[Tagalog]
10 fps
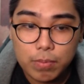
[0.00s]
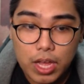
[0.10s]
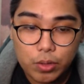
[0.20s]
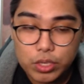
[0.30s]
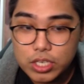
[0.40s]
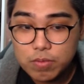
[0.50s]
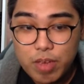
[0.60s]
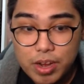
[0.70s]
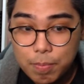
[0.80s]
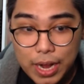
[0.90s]
block which is
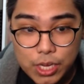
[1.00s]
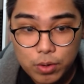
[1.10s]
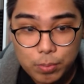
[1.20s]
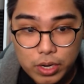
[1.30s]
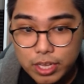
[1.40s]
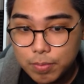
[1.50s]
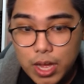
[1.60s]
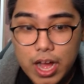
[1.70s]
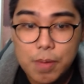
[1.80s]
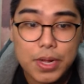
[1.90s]
very valuable yan
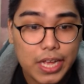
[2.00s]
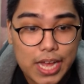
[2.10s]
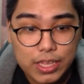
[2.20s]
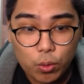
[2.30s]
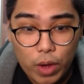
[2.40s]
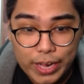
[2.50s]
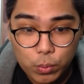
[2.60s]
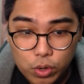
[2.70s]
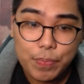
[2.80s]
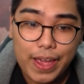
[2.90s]
mga kabarkada.
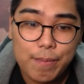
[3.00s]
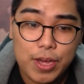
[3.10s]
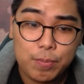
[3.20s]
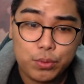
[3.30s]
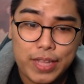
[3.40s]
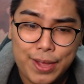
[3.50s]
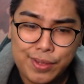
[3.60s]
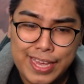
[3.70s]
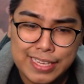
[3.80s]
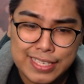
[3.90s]
White wool, ayan meron po
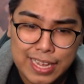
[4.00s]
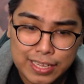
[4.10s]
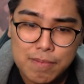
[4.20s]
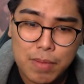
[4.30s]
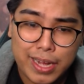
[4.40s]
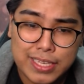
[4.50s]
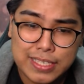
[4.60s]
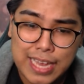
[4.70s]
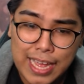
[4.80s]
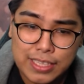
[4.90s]
tayong iksak, mga
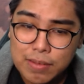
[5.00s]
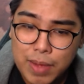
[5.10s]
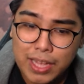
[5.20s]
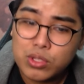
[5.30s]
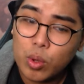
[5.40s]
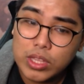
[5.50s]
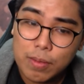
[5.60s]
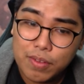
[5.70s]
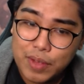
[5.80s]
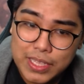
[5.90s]
sand, mga
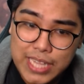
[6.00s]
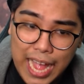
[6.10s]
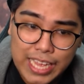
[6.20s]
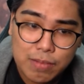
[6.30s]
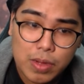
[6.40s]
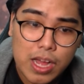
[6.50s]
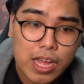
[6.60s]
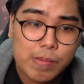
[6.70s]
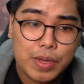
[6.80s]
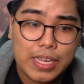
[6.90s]
totem of undying
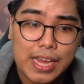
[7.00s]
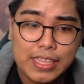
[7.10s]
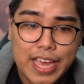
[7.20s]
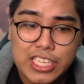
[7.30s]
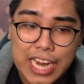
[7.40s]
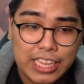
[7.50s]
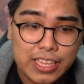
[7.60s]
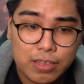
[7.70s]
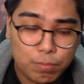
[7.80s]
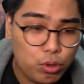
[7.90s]
mga kabarkada,
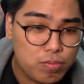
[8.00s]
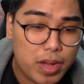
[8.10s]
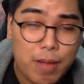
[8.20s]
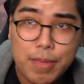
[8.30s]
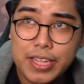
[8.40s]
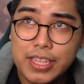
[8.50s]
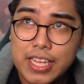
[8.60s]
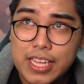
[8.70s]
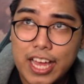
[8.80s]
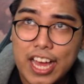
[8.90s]
enchanted book, mga
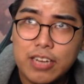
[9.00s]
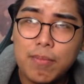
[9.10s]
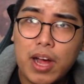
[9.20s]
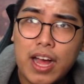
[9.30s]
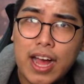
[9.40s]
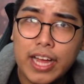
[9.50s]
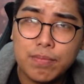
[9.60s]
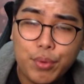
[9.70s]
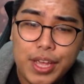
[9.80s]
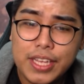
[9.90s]
mending yan, mga
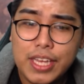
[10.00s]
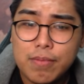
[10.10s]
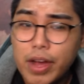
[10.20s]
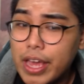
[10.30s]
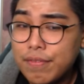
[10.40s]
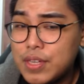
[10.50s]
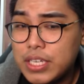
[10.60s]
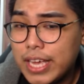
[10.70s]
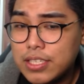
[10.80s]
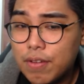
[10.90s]
unbreaking, mga
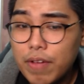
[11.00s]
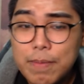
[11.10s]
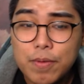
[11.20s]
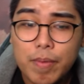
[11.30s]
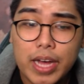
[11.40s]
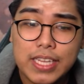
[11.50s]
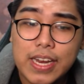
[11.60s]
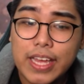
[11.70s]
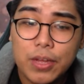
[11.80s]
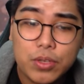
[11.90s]
efficiency 5 yung mga
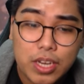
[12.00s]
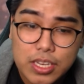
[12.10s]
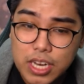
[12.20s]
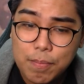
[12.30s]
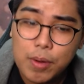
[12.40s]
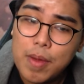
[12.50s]
nilagay ko dyan. At syempre